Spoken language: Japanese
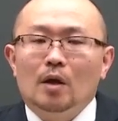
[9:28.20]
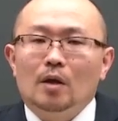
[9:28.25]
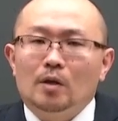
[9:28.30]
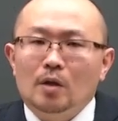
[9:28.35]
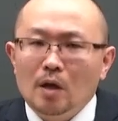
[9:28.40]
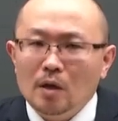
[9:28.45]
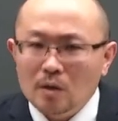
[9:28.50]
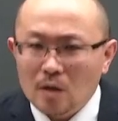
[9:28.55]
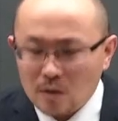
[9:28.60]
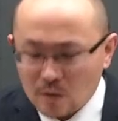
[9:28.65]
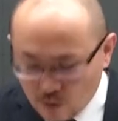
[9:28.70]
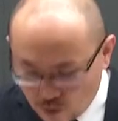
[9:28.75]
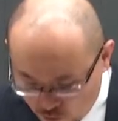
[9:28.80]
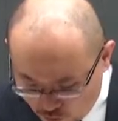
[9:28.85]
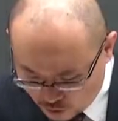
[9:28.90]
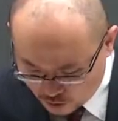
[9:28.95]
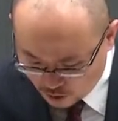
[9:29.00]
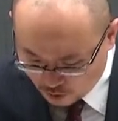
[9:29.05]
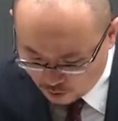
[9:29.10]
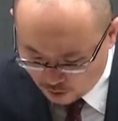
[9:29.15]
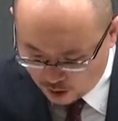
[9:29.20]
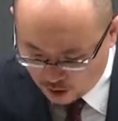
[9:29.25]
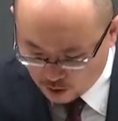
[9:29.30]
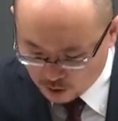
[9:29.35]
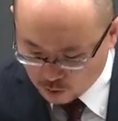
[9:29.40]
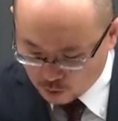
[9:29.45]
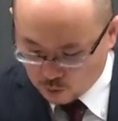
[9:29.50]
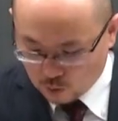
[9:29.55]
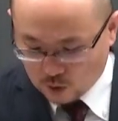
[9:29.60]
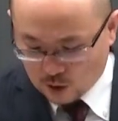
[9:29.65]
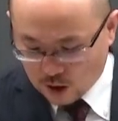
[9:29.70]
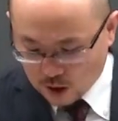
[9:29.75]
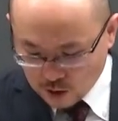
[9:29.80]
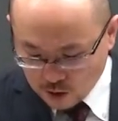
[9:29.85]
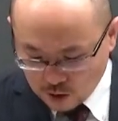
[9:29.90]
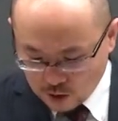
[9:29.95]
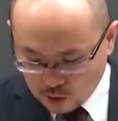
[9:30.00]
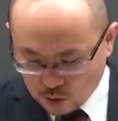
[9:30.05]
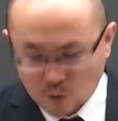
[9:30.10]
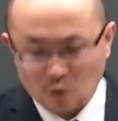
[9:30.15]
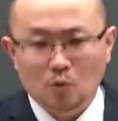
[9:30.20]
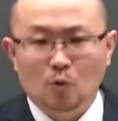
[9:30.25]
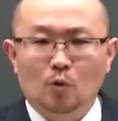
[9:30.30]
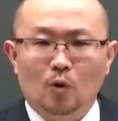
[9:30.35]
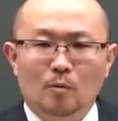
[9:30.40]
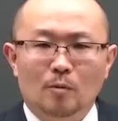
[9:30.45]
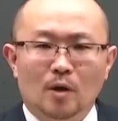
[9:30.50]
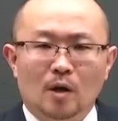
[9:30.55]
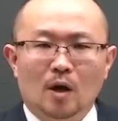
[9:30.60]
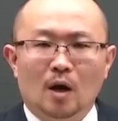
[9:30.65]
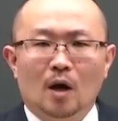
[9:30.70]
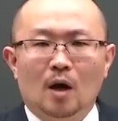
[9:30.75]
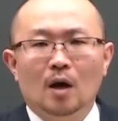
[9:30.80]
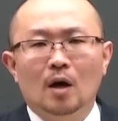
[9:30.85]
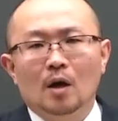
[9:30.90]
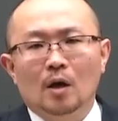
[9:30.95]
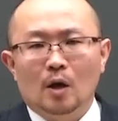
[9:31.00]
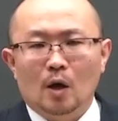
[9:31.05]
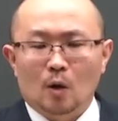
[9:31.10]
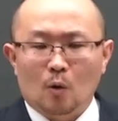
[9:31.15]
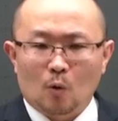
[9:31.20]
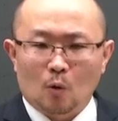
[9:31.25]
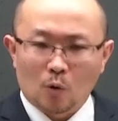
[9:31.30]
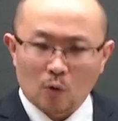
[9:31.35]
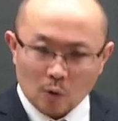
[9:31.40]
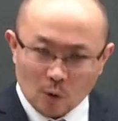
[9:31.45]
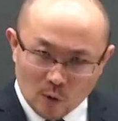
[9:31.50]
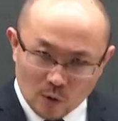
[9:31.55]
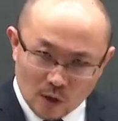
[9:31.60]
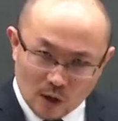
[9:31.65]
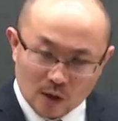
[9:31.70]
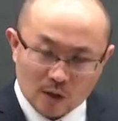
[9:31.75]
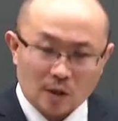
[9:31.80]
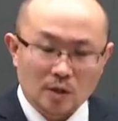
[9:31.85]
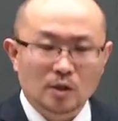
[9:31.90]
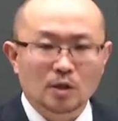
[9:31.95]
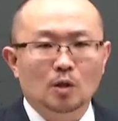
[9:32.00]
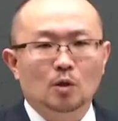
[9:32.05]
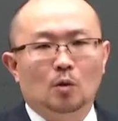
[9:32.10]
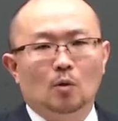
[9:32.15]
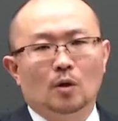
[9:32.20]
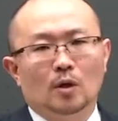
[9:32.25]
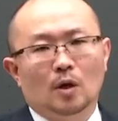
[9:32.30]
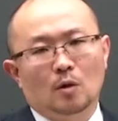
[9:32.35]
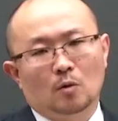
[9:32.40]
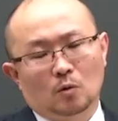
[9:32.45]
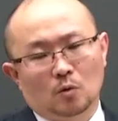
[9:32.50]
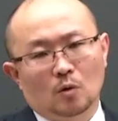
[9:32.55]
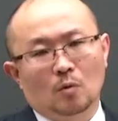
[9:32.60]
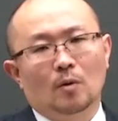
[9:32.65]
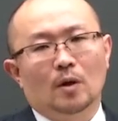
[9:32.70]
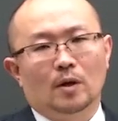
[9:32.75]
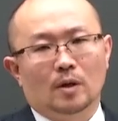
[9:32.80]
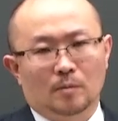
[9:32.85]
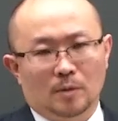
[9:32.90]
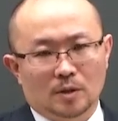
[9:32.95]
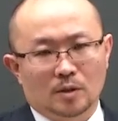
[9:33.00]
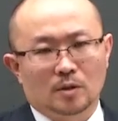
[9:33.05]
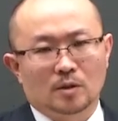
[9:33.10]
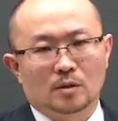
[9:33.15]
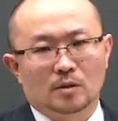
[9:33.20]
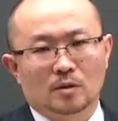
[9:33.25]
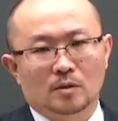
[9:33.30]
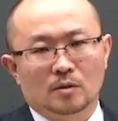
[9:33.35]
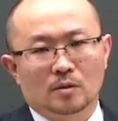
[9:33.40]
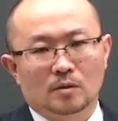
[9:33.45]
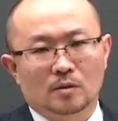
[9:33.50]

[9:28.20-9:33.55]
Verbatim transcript: 大学入試ではその漢字10個の意味がこのような形で問われることもあります。